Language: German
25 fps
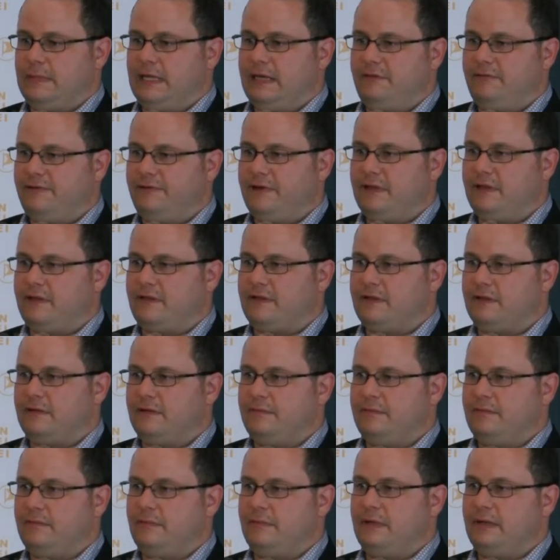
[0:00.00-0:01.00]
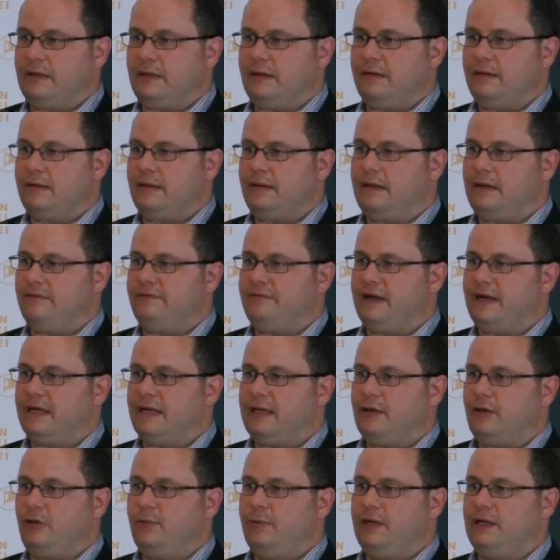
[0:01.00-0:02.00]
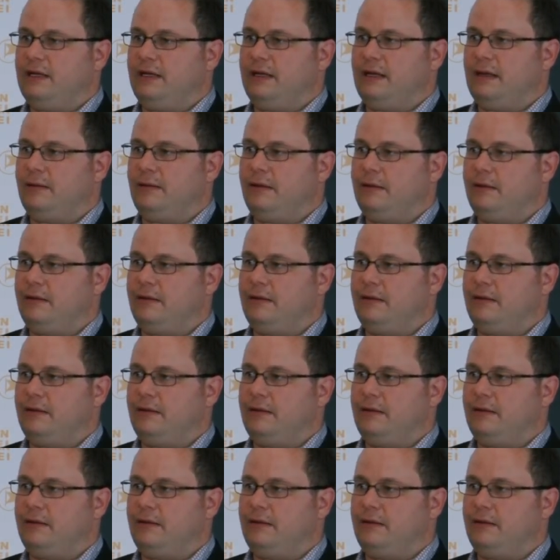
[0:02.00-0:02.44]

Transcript: jedenfalls, äh, er war gegenüber den,